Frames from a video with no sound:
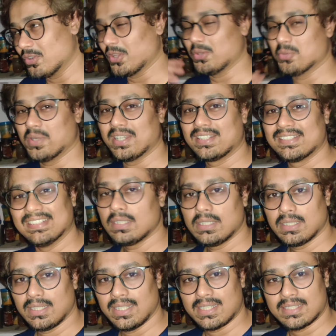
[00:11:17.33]
वही हुआ
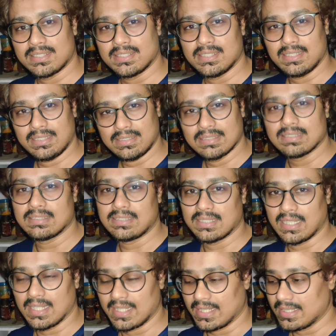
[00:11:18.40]
इलेक्ट्रिसिटी
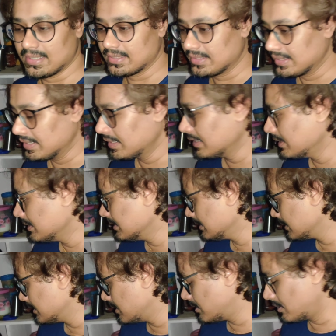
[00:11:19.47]
चला गया
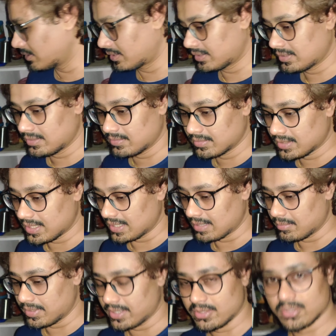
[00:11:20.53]
और
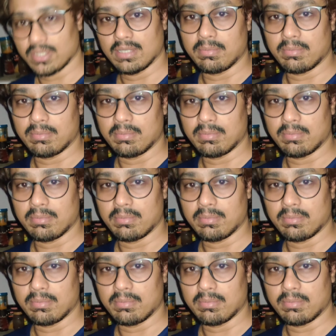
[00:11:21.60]
खाना मेरा जो